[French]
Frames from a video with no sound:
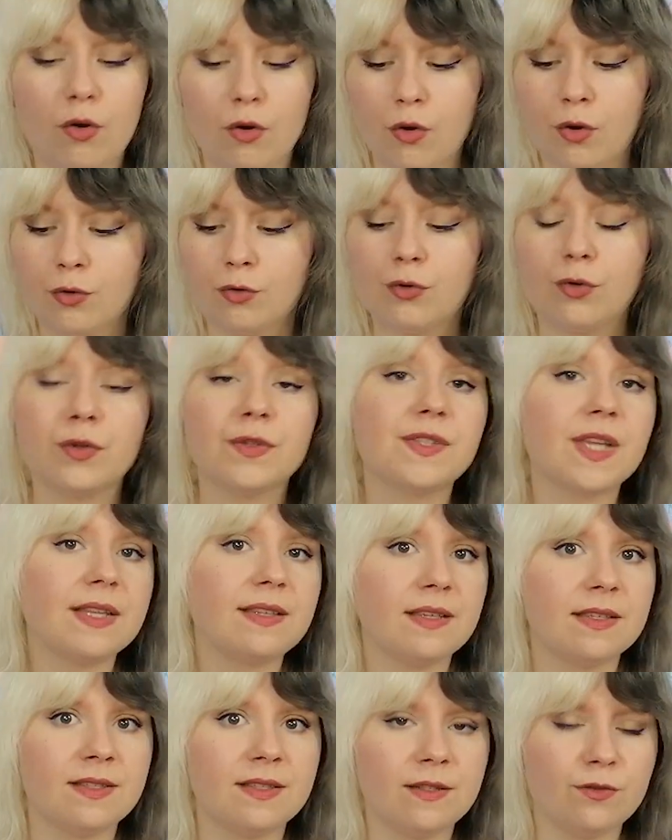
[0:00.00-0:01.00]
Euh, entre
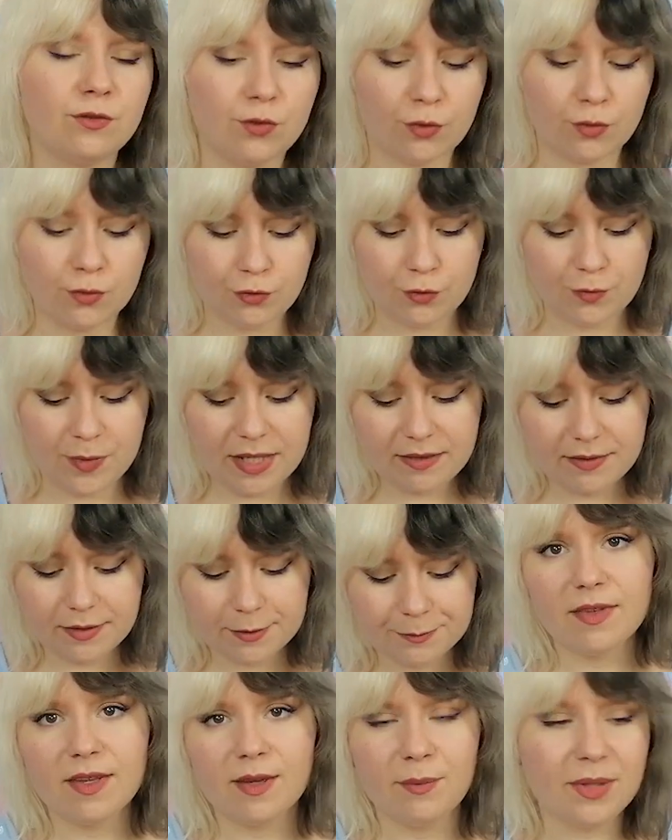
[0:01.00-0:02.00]
7 et 10 euros du
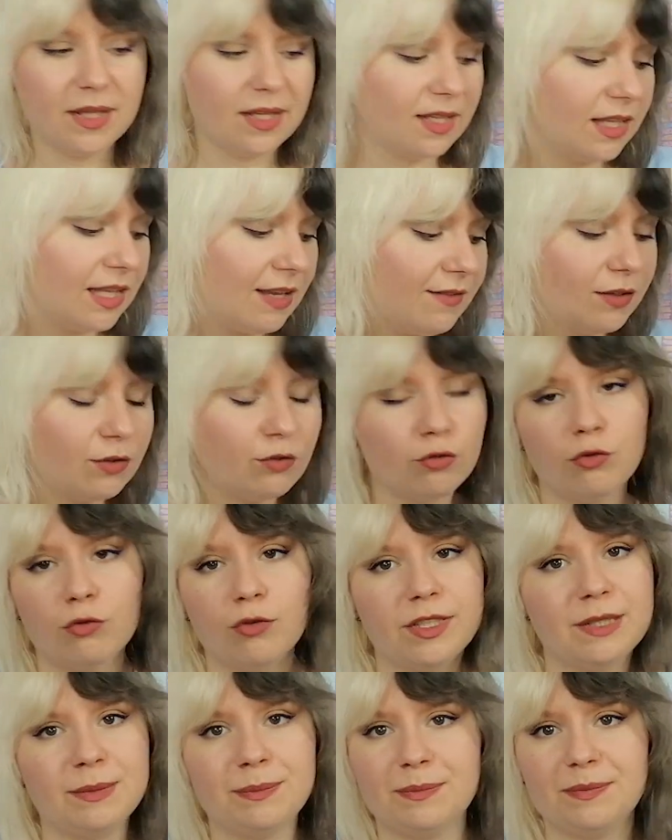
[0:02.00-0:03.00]
mètre, mais il y en avait trop
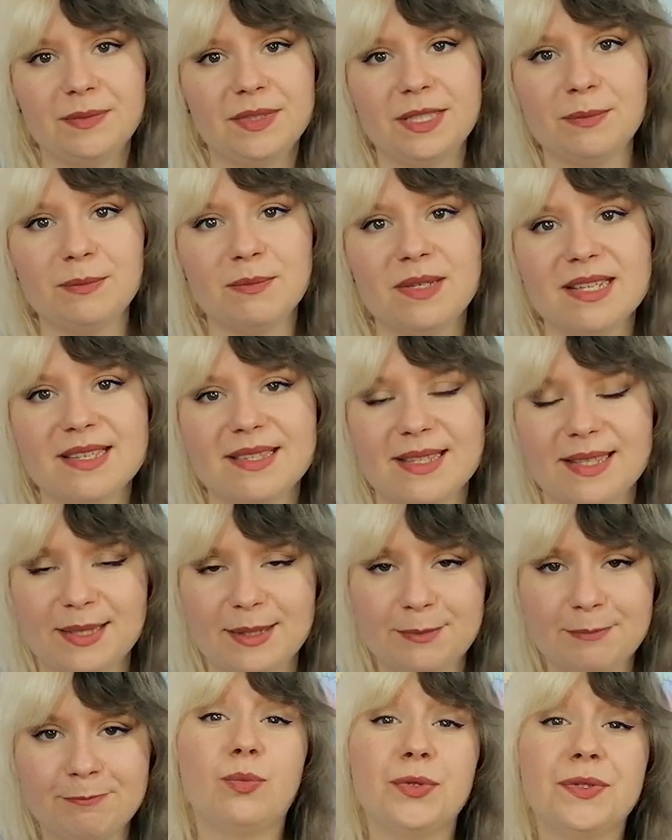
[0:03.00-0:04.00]
qui, me plaisaient.
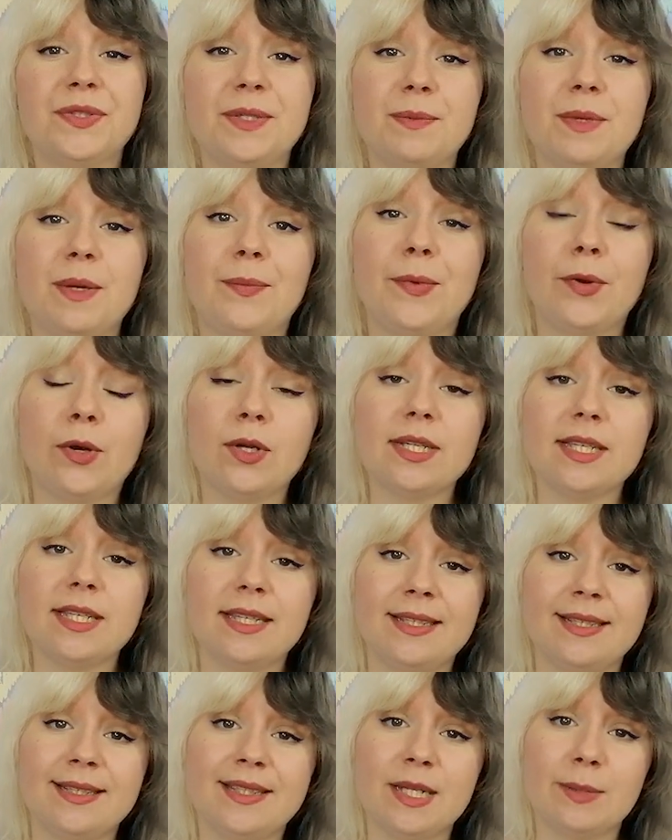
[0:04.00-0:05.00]
Petit bémol,
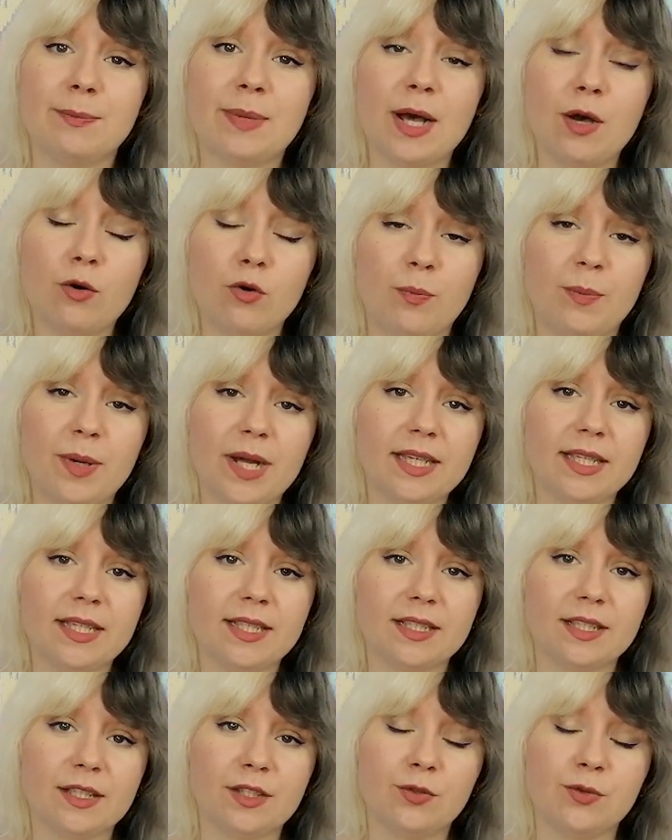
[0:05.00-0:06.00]
il n'est pas
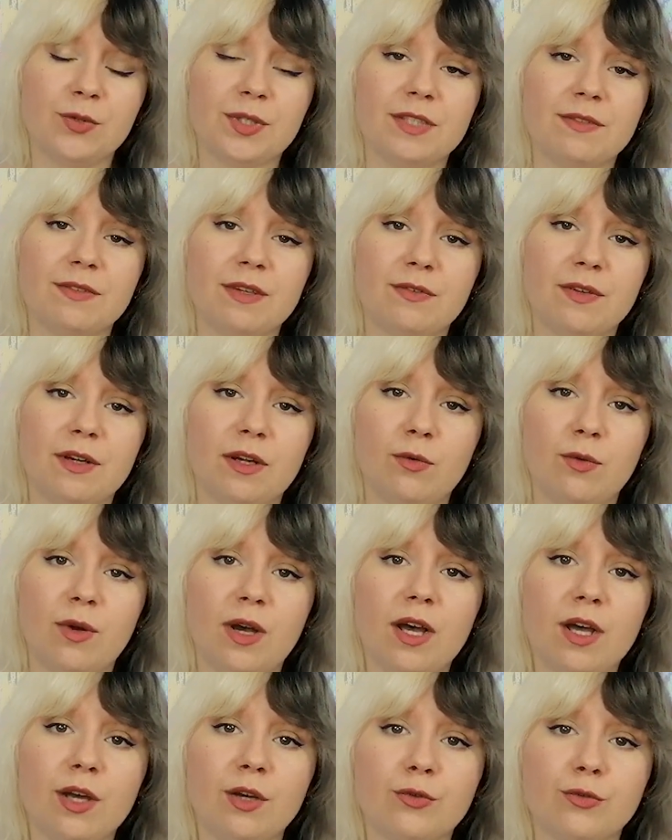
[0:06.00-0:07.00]
opaque, donc il va
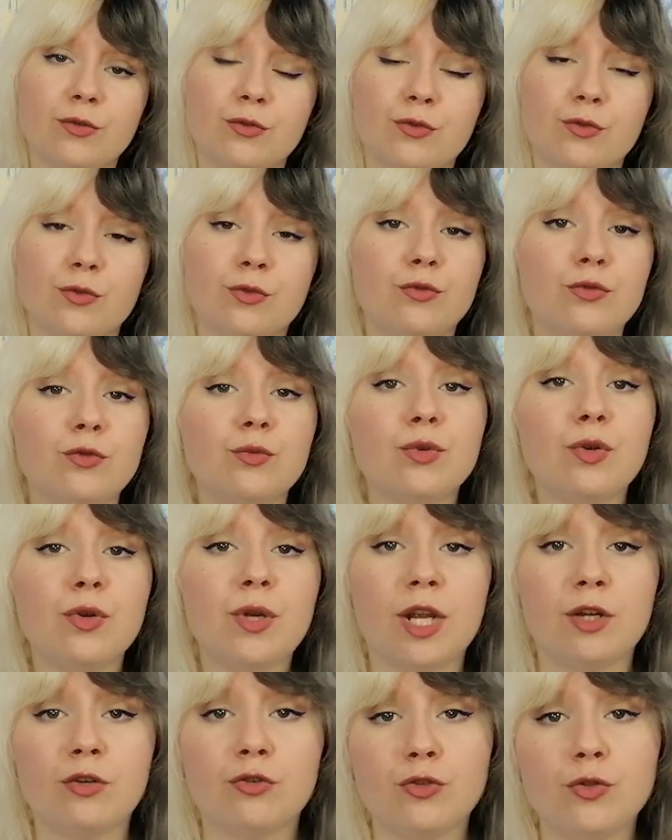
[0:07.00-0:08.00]
falloir que je double
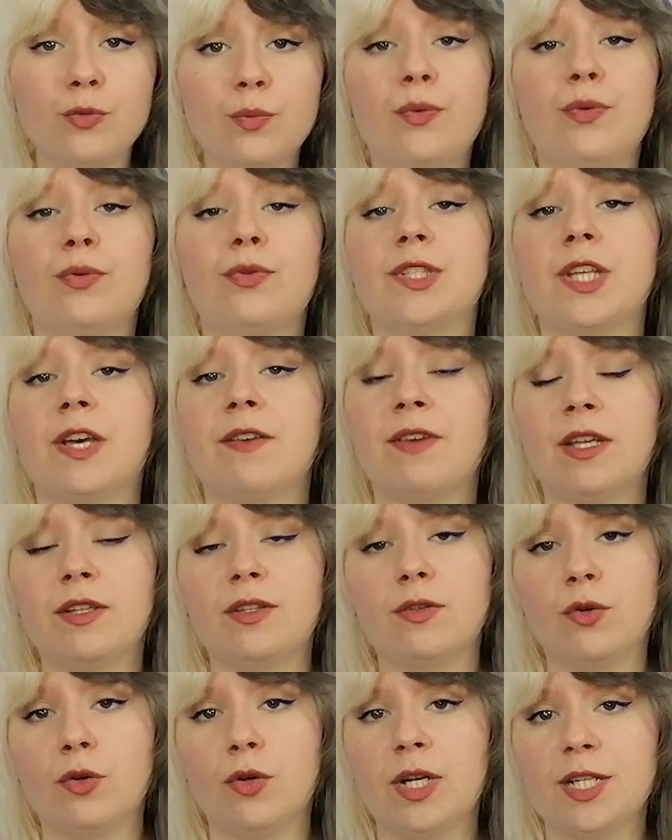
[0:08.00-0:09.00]
la jupe. Ça va
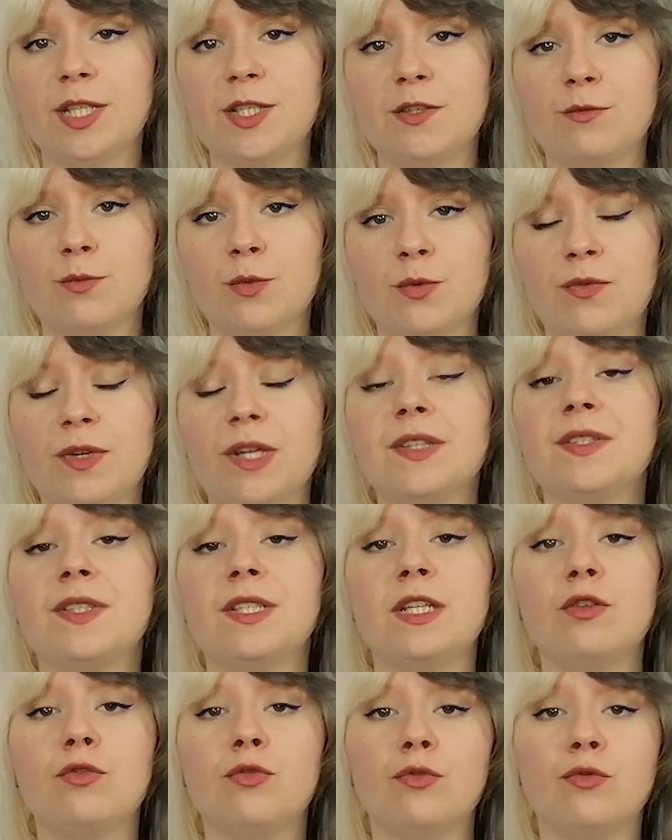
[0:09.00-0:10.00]
être relativement
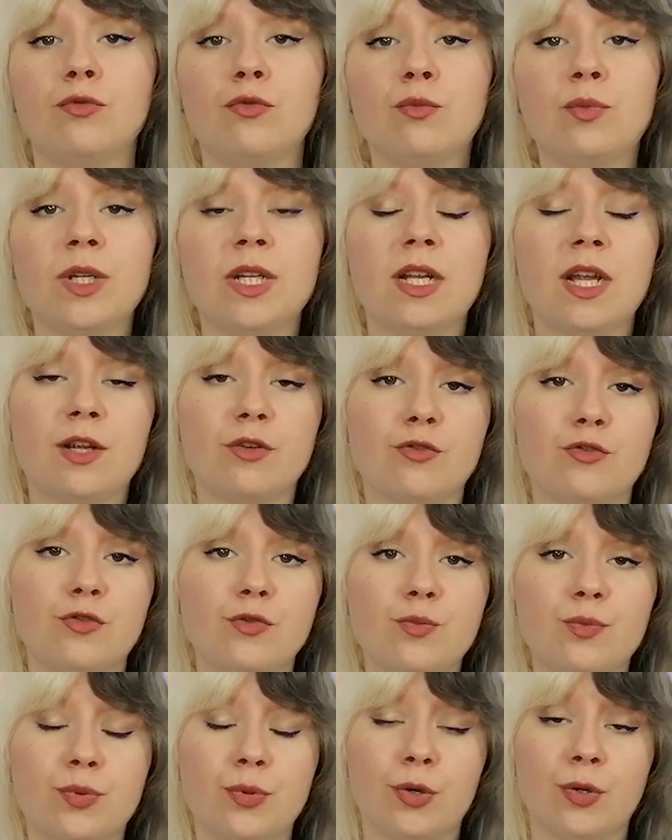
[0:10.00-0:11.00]
facile de doubler la
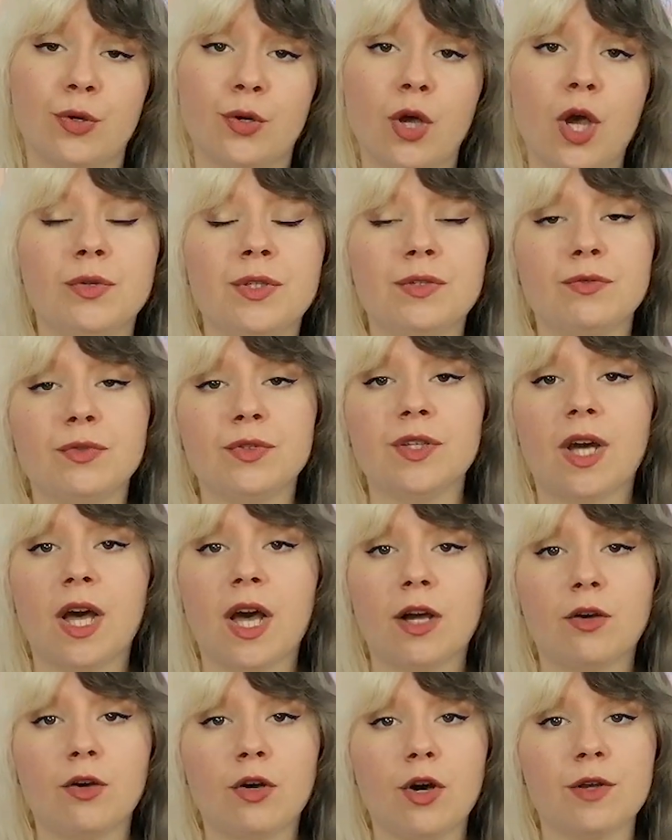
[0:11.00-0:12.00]
jupe euh, au niveau des
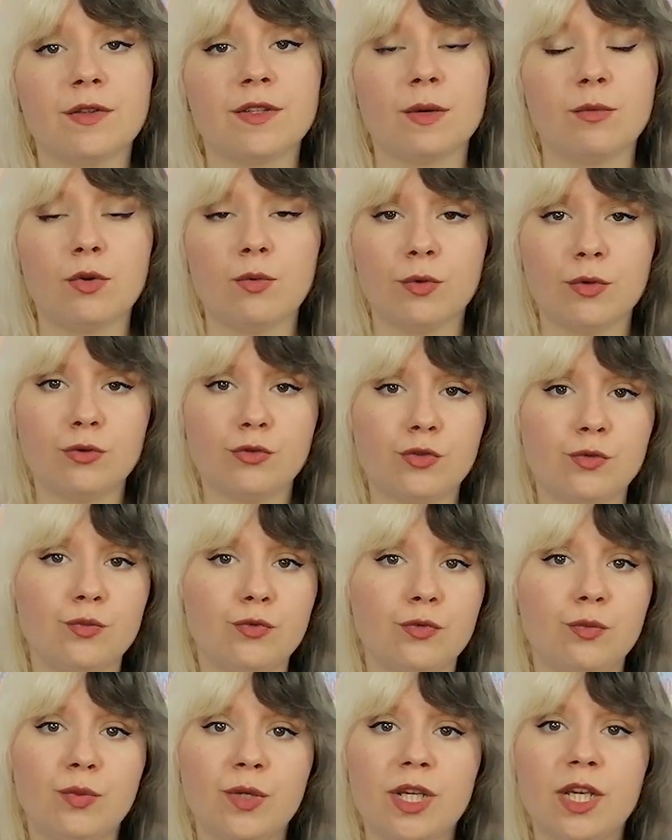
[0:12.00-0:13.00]
raccords, simplement une jupe
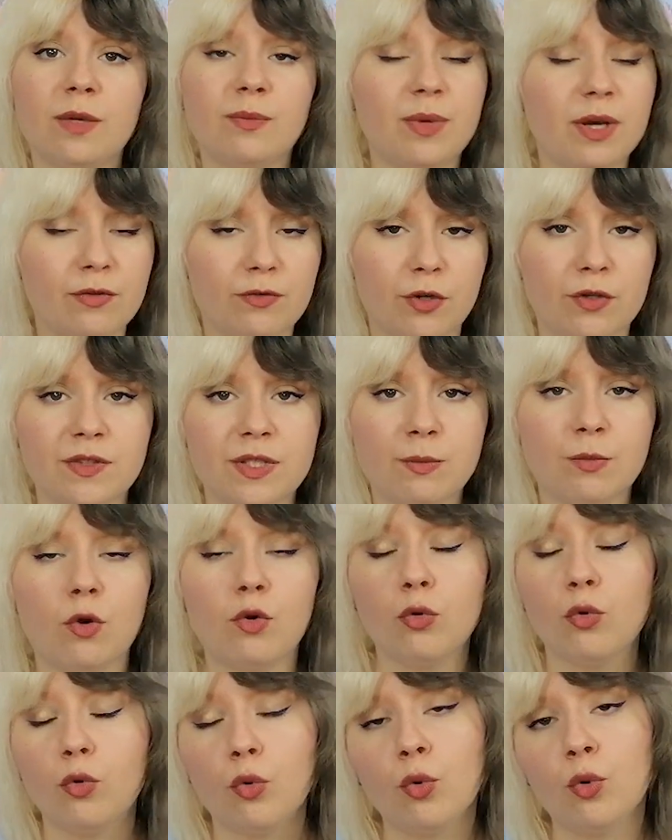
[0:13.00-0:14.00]
doublée, pas forcément
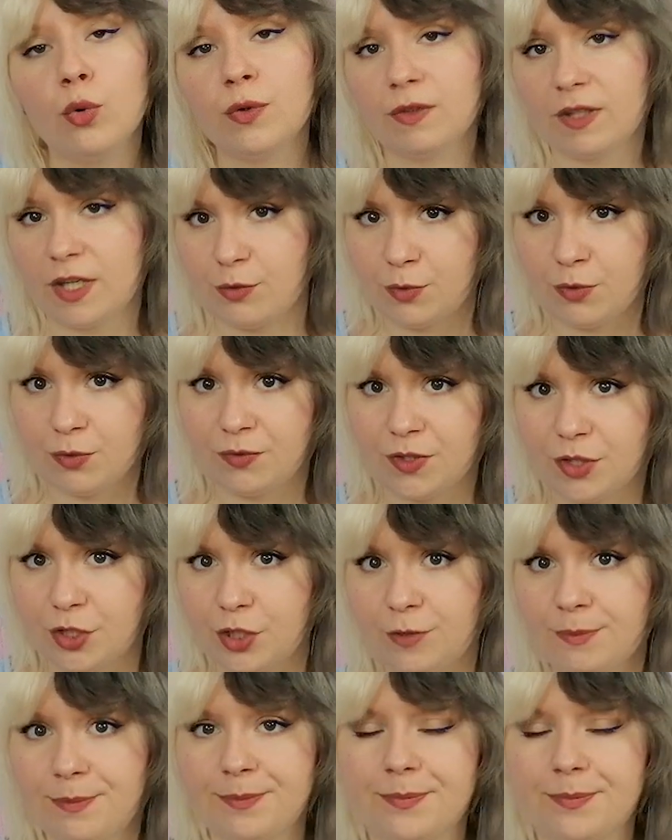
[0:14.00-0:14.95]
le haut, ça m'en fiche.